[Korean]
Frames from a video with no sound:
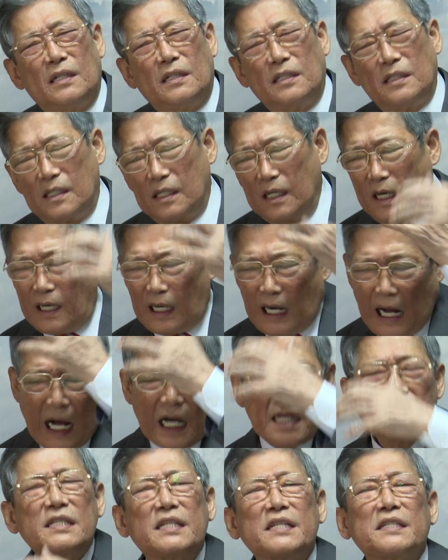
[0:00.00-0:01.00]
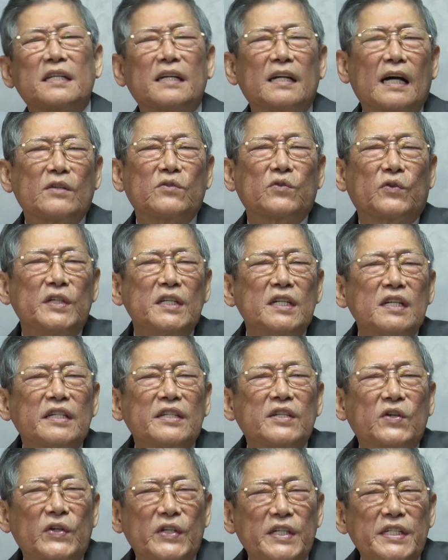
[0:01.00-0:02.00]
이게 안 씻어가지고
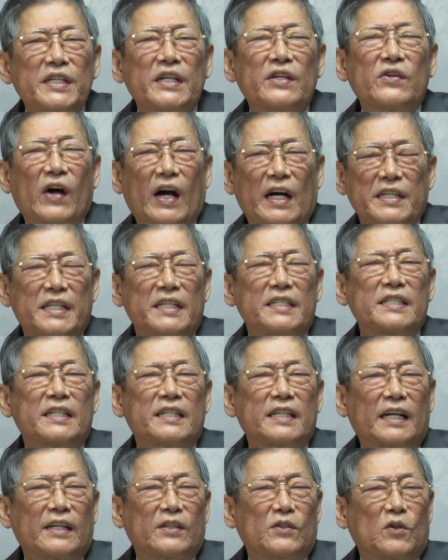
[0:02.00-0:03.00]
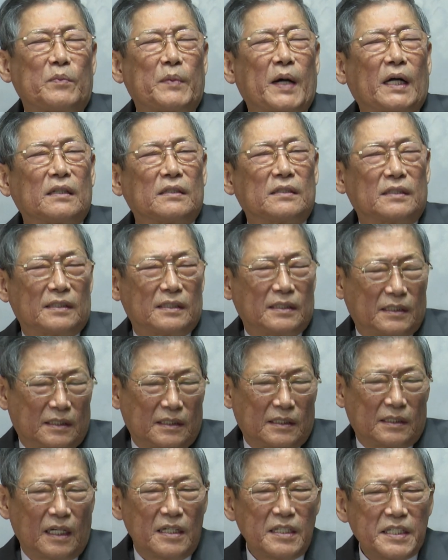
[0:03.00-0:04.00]
1년이고 2년이고 안 씻어가지고 막
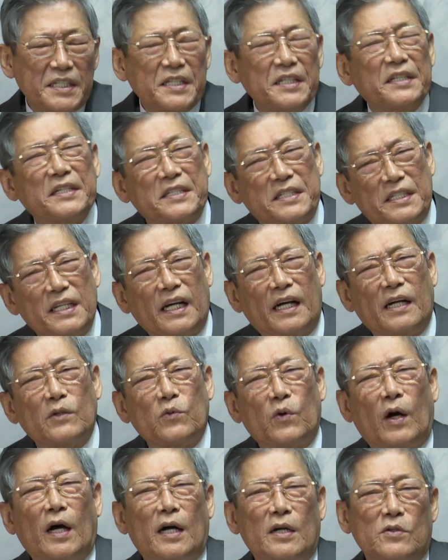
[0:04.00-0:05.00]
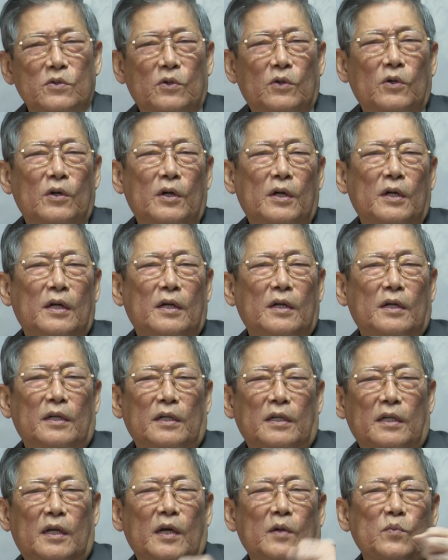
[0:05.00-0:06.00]
덕지덕지 해가지고 와가지고
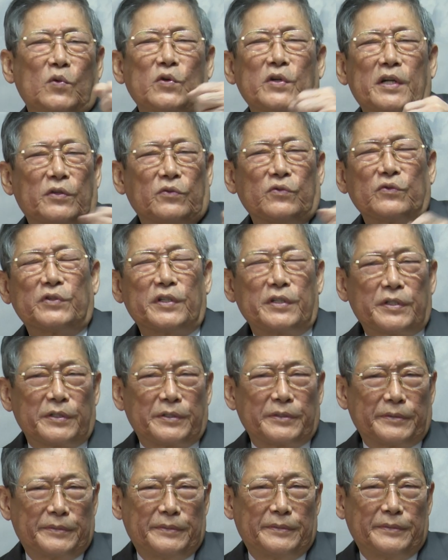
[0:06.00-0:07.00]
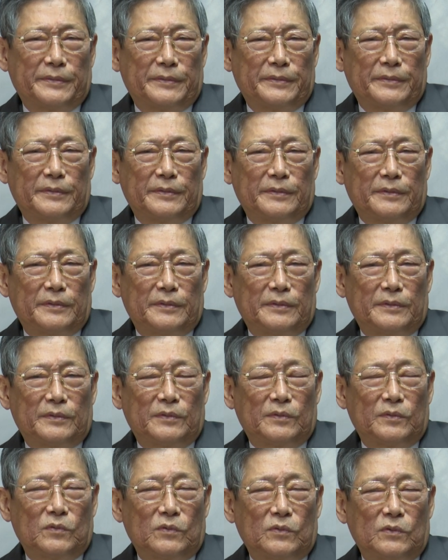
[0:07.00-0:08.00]
이게 문을 두드려.
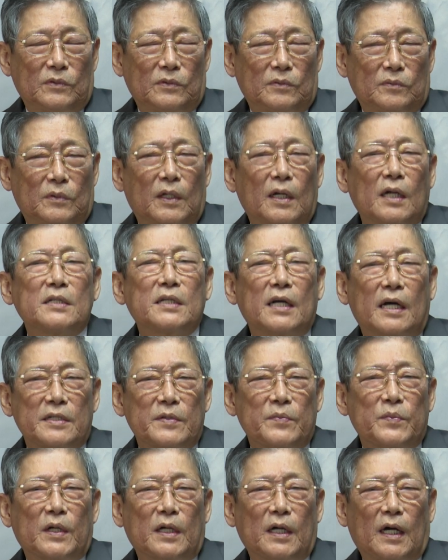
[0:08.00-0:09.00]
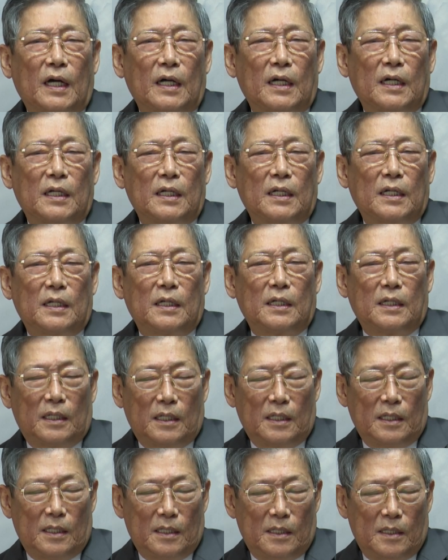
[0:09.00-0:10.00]
뭐라는지 아십니까?
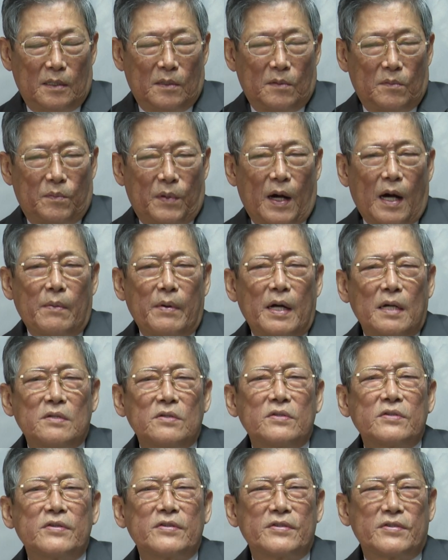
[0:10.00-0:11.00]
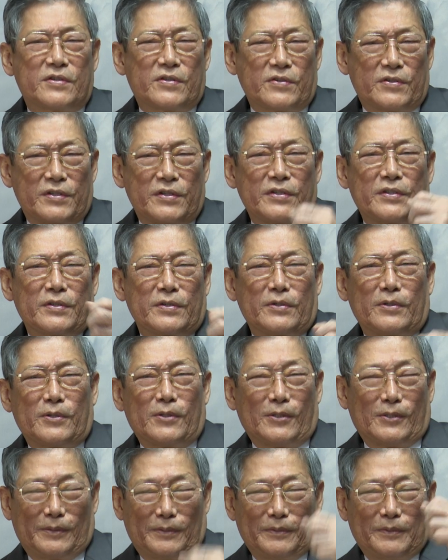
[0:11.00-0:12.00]
밥안쓸 수
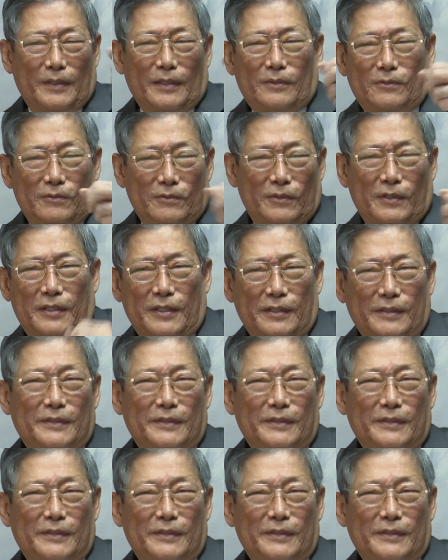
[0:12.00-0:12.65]
있어. 두드려.